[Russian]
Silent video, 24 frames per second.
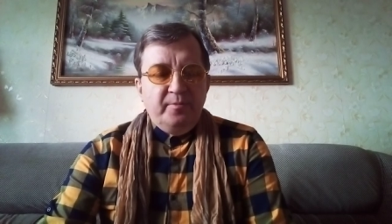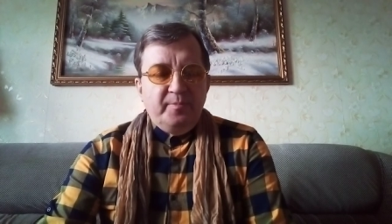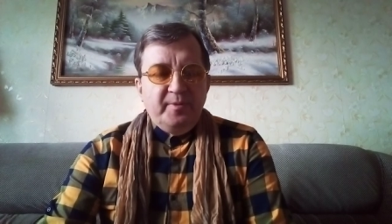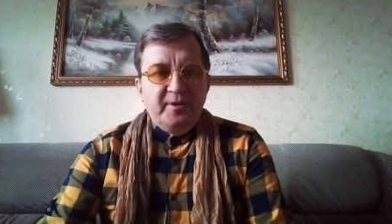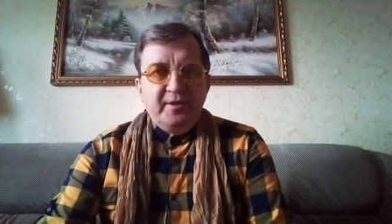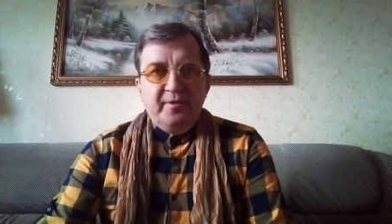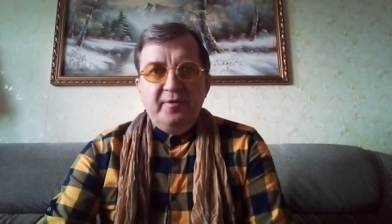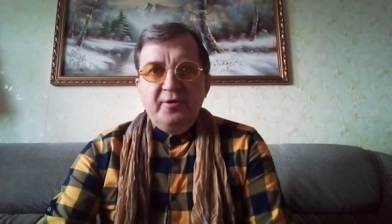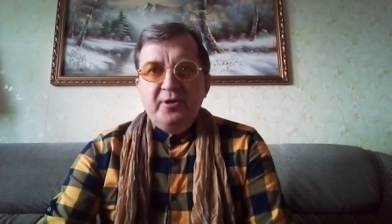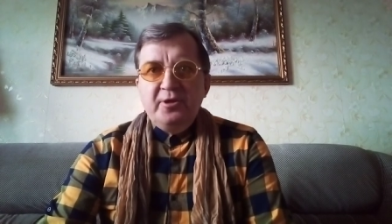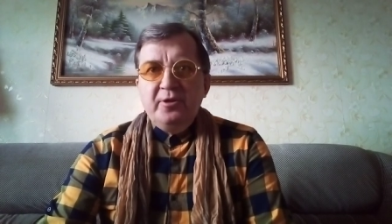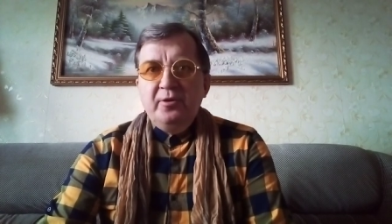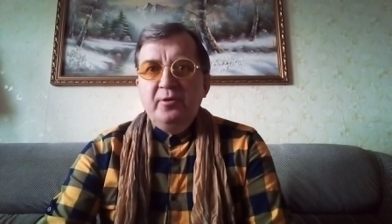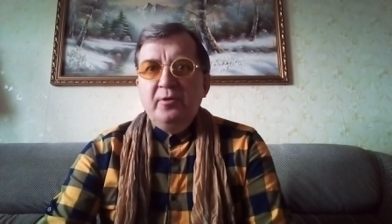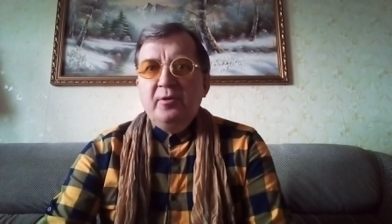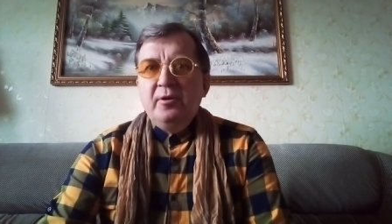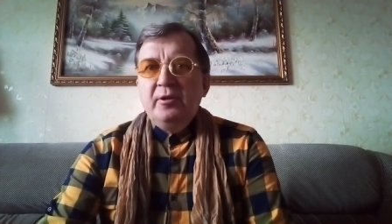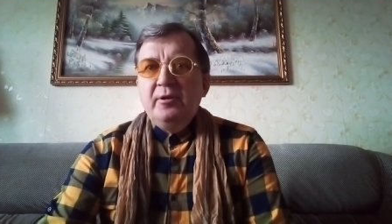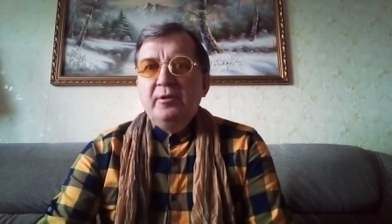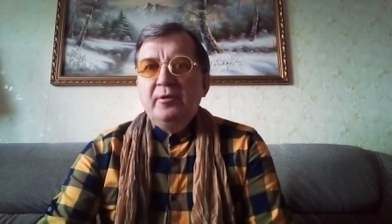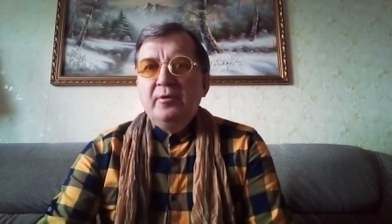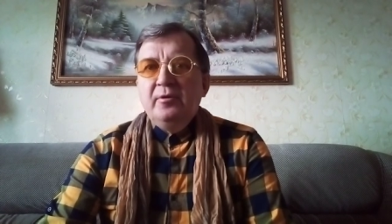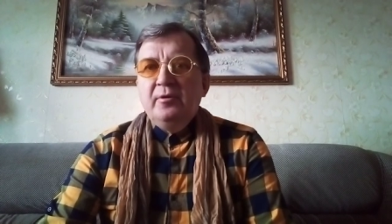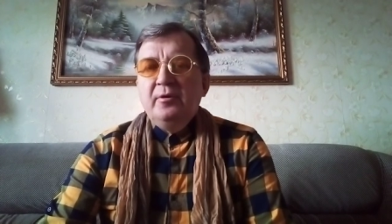Посвящено
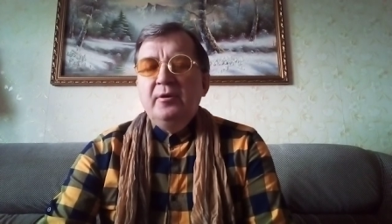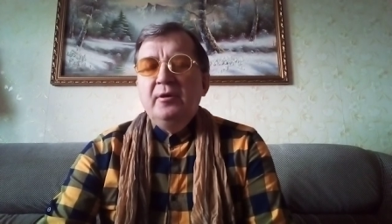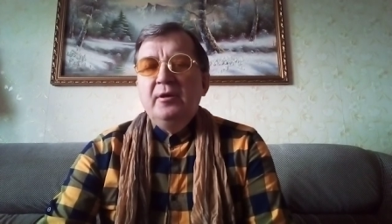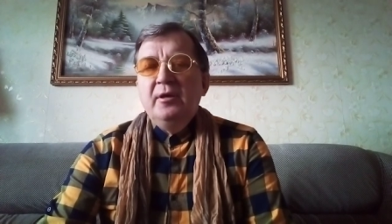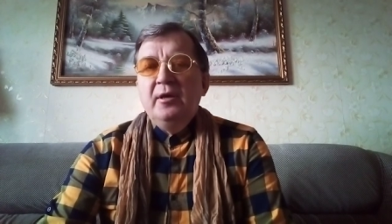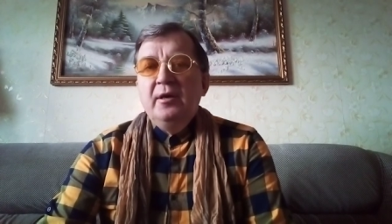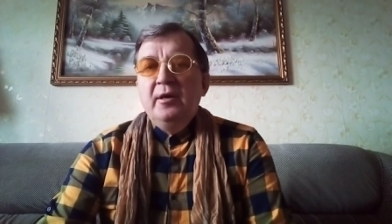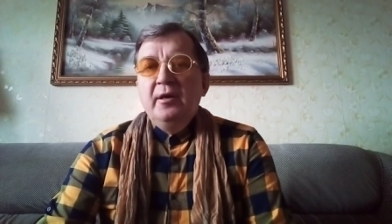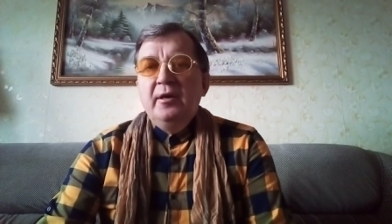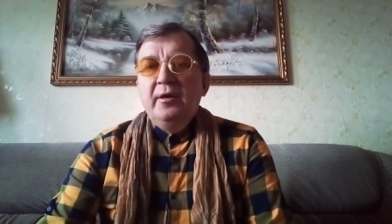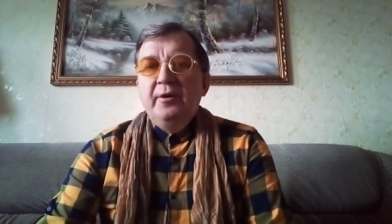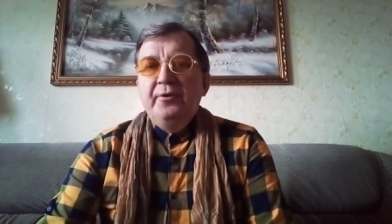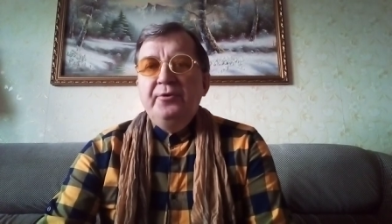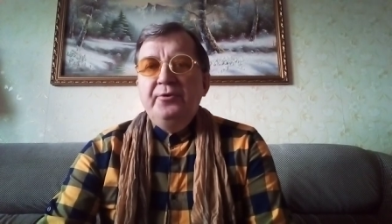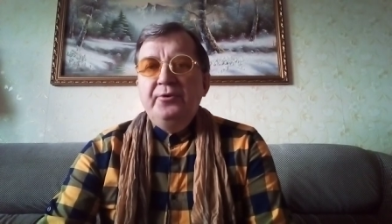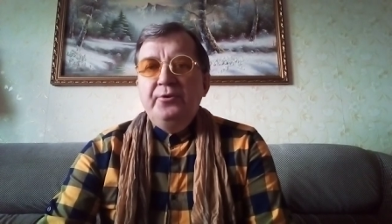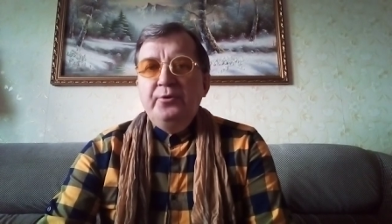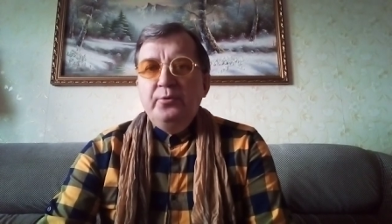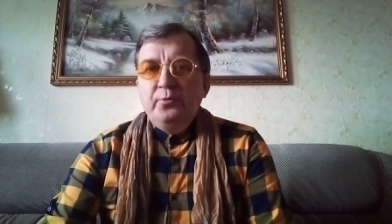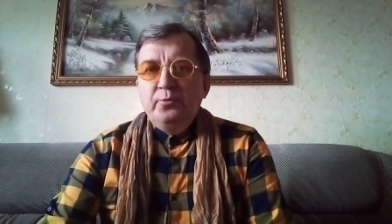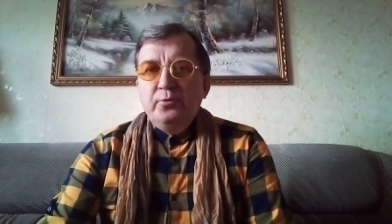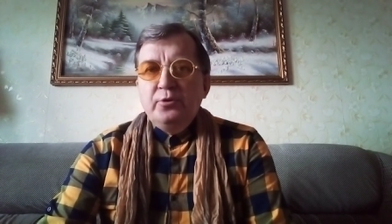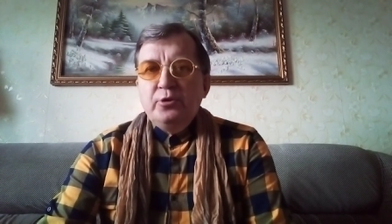оно Дню